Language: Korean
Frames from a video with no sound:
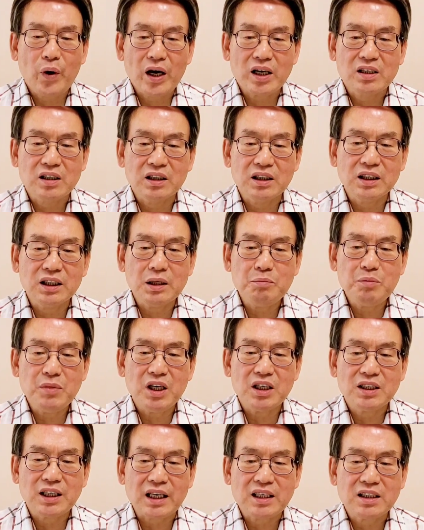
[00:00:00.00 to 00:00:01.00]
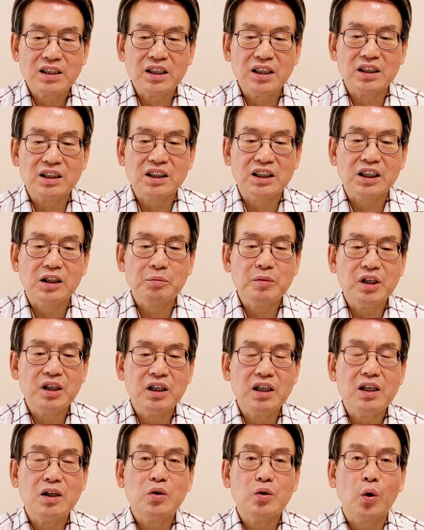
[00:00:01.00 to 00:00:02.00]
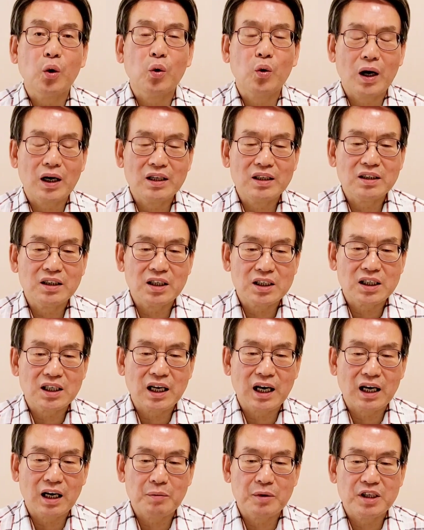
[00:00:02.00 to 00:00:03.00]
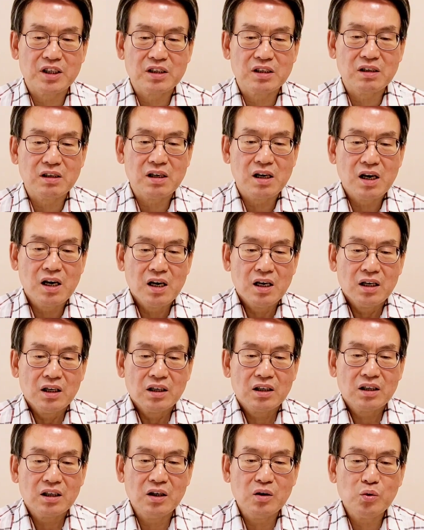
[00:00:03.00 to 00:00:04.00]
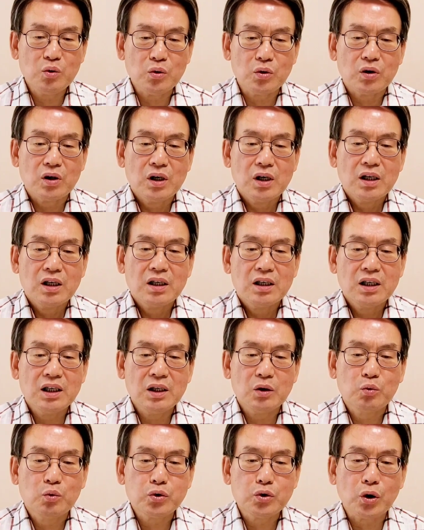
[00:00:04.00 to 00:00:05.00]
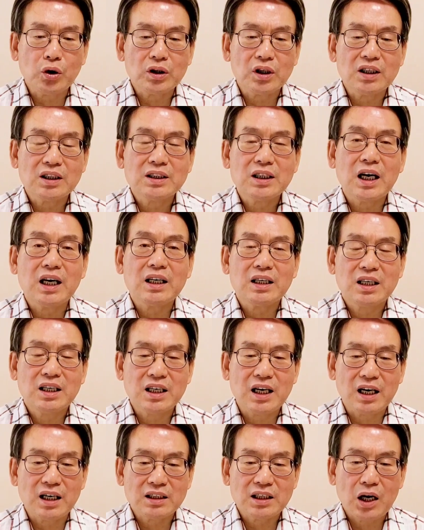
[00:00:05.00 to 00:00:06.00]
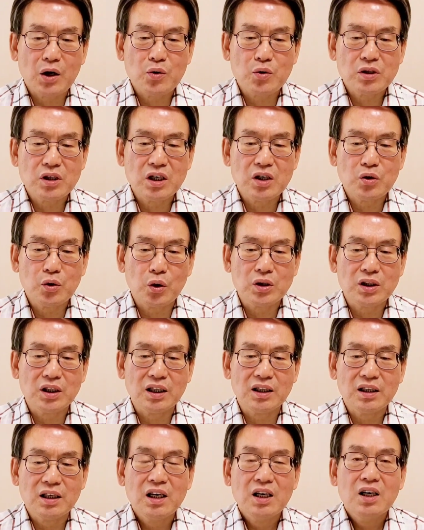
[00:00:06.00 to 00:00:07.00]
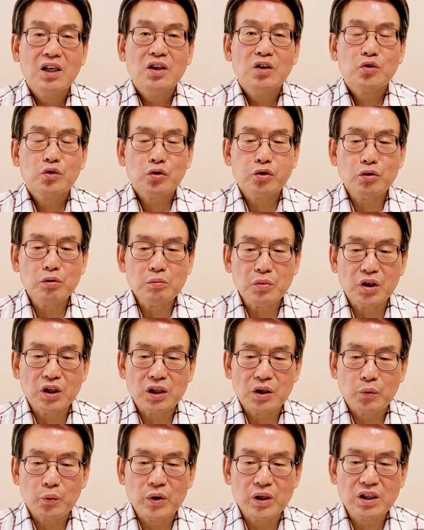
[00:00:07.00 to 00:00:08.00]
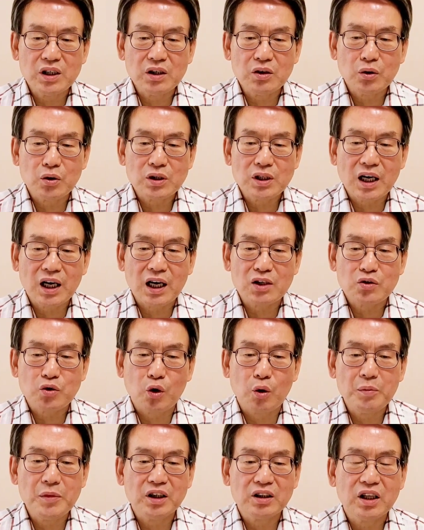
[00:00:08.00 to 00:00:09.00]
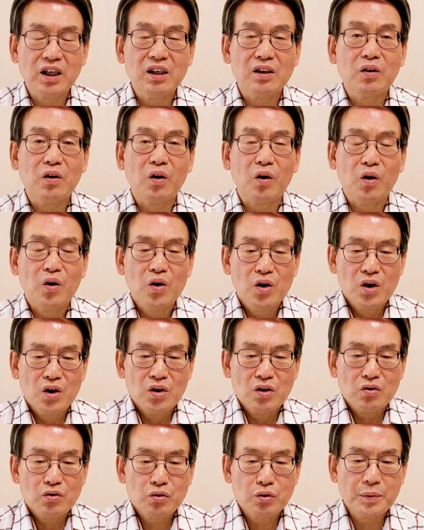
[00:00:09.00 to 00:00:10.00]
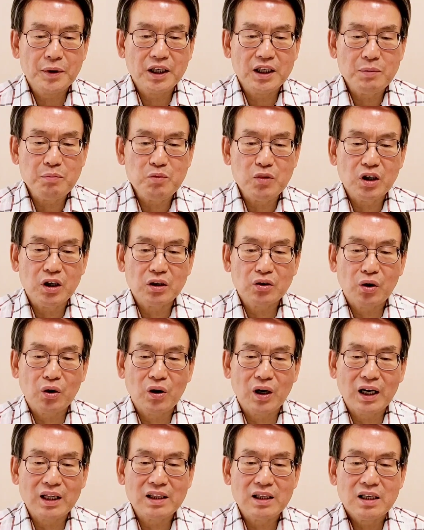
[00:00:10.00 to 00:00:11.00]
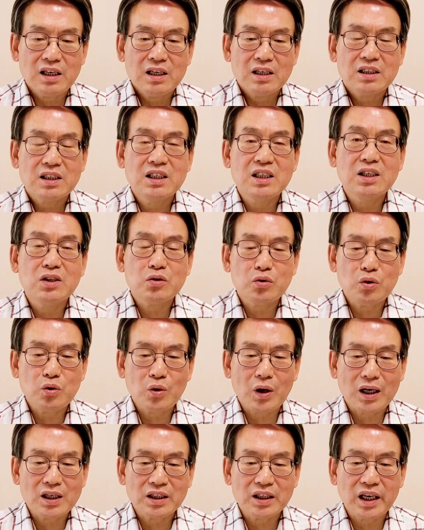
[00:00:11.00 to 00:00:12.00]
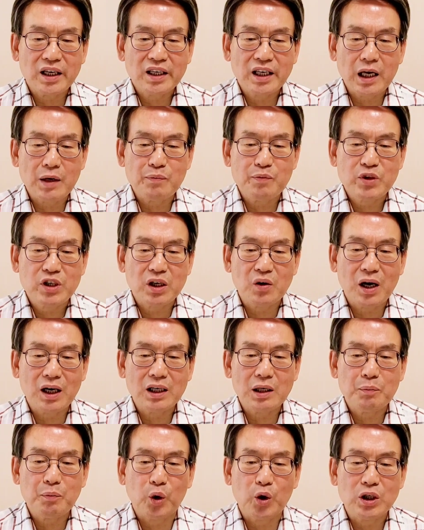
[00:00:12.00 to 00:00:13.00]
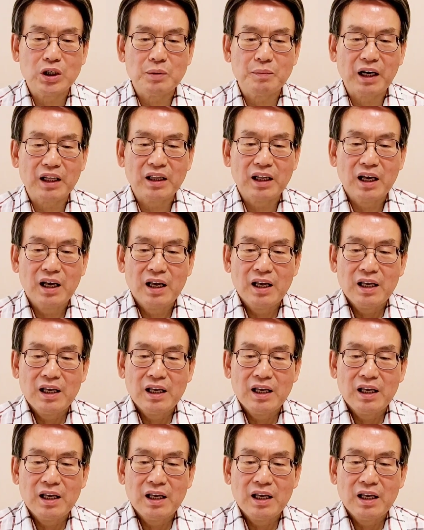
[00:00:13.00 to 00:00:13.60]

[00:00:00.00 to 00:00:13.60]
왜 증거인멸 자체의 증명을 요구하는 것인가 라면서 결국 이 구속영장 기각사유서의 요지는 충분히 위정교사가 소명되었고 주변 인물을 통한 진술 과정의 개입 정황이 보이지만